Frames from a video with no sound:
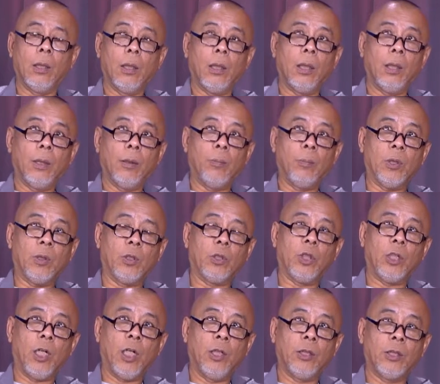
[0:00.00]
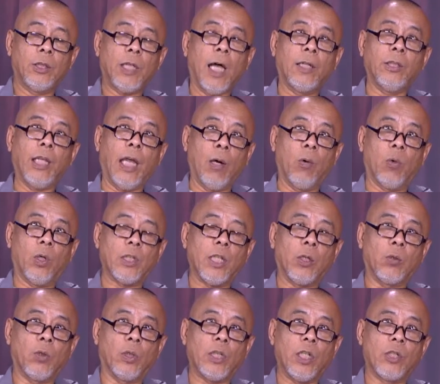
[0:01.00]
呃，比如说当年我在
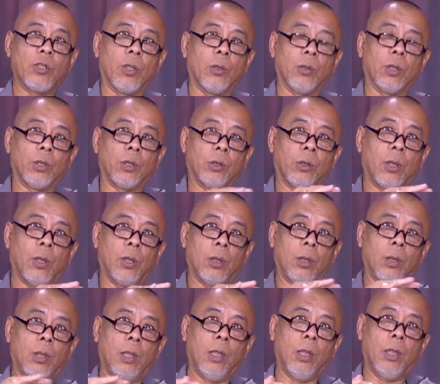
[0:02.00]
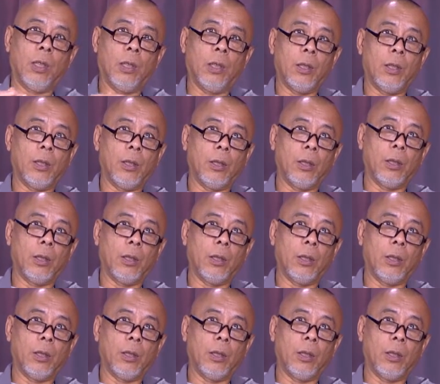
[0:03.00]
国内走的时候，呃，